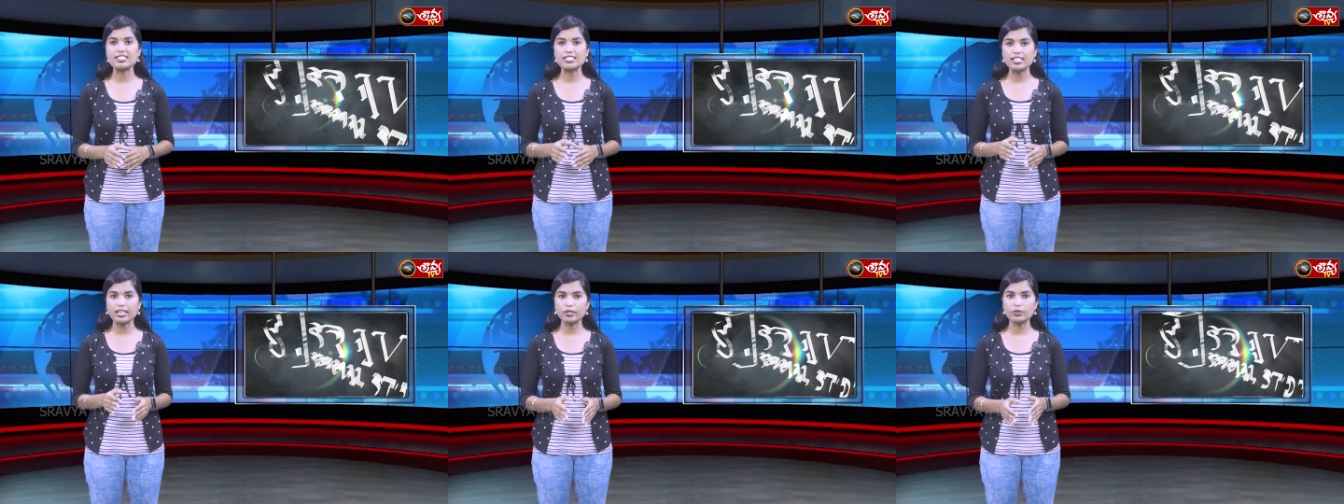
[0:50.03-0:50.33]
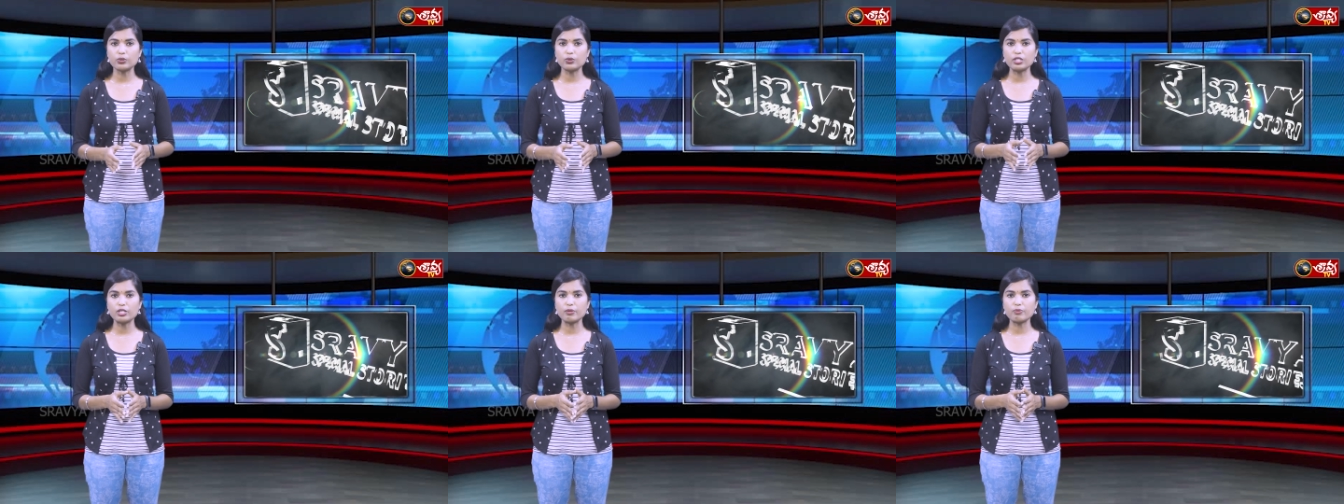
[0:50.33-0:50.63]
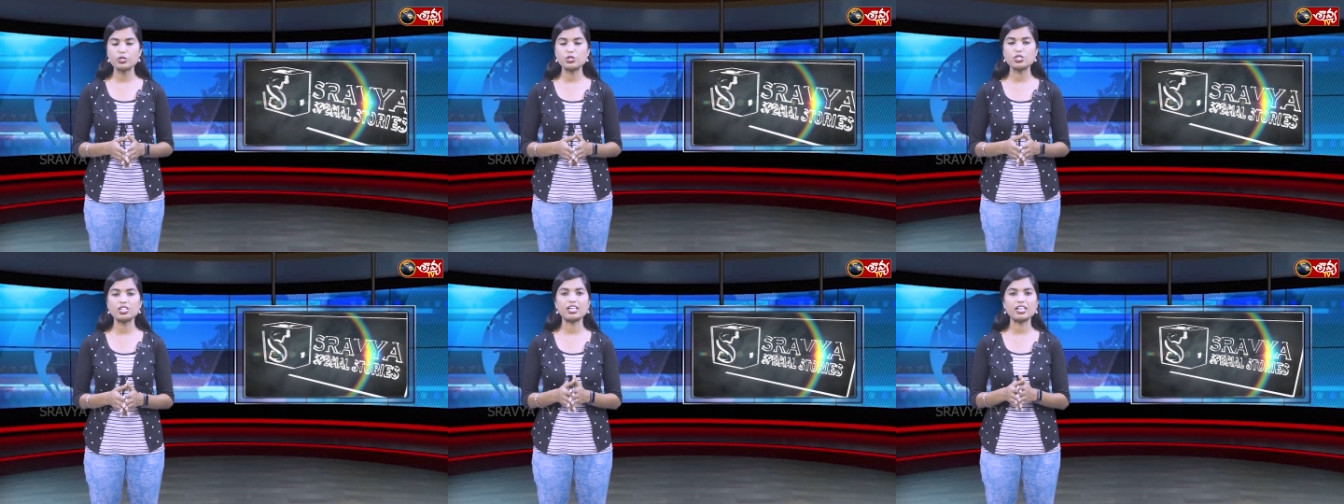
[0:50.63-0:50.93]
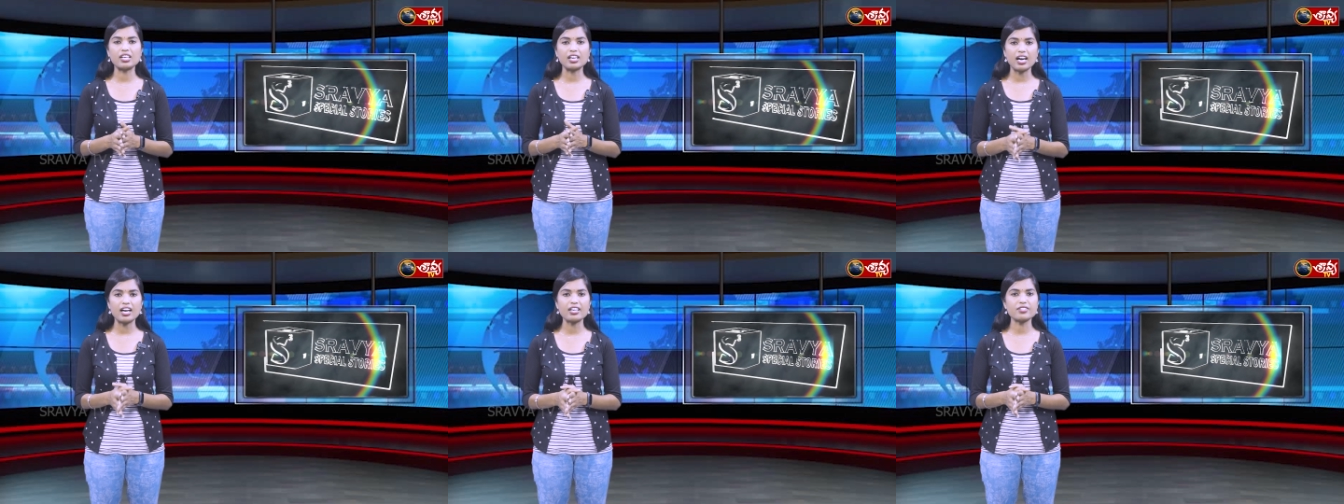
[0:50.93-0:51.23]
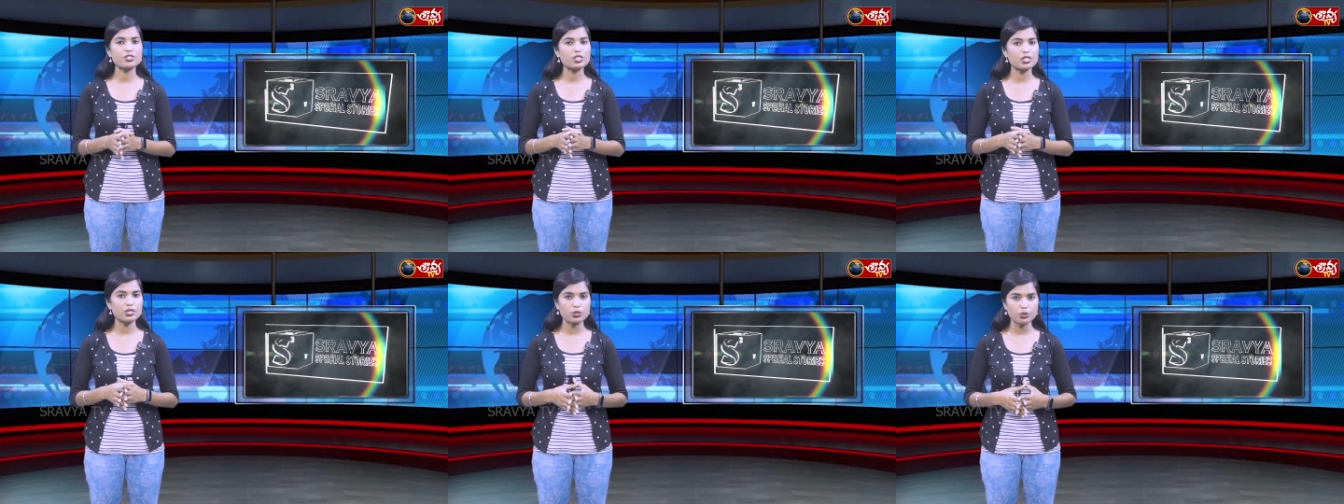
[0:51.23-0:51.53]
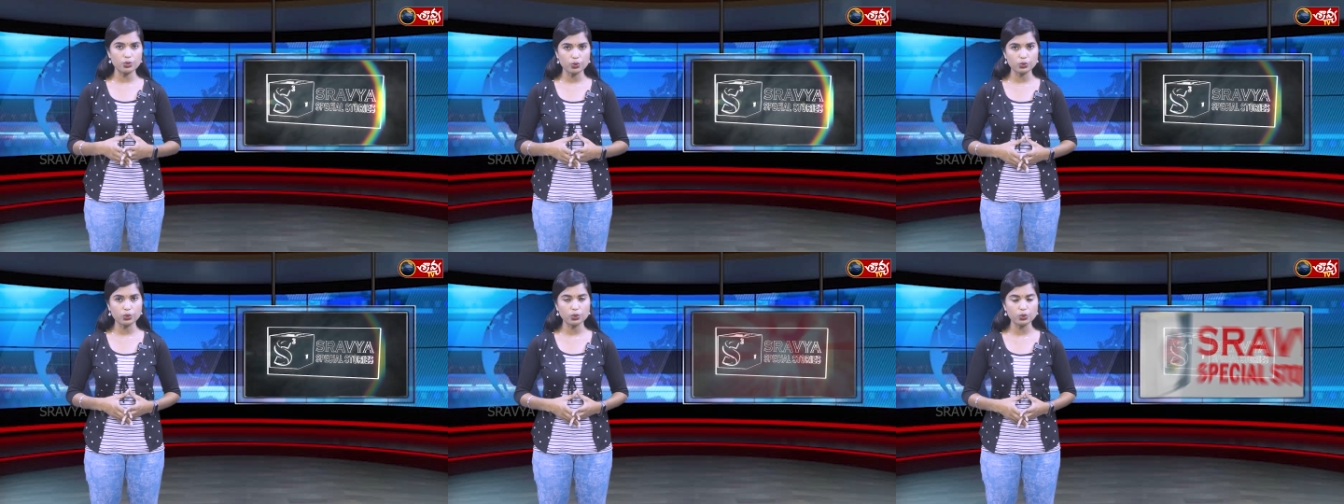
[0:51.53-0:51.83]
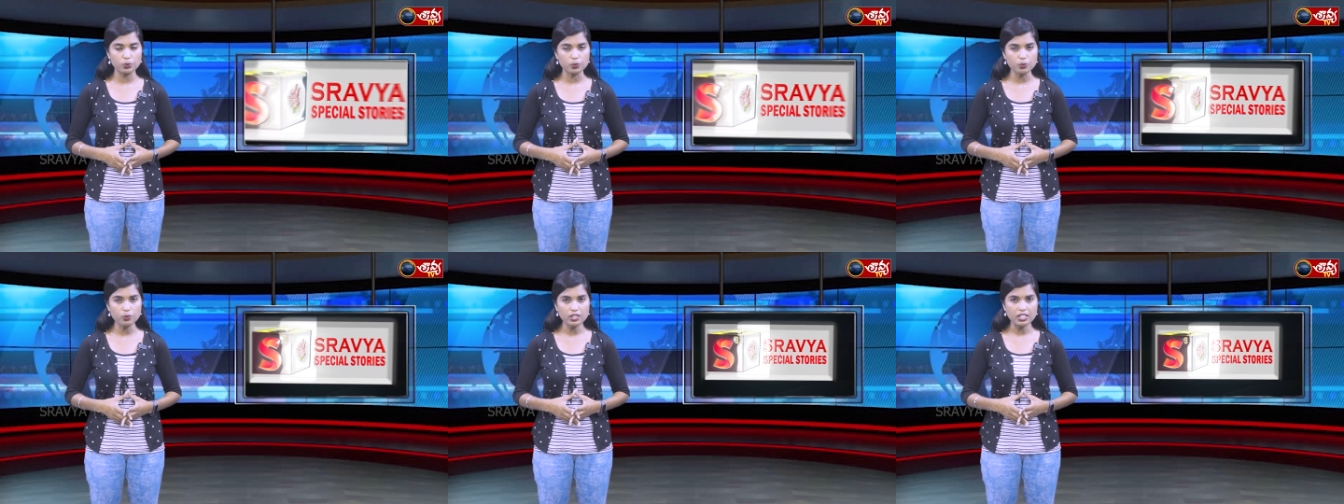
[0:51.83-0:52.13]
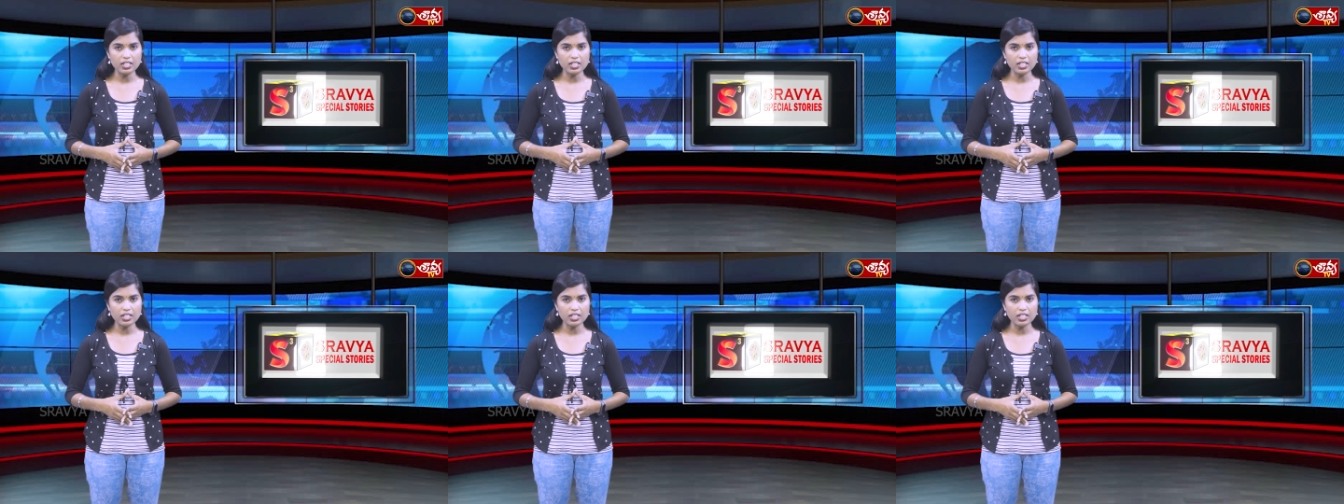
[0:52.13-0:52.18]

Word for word: సంఘ్ నుండి వచ్చిన కాషాయ యోధులు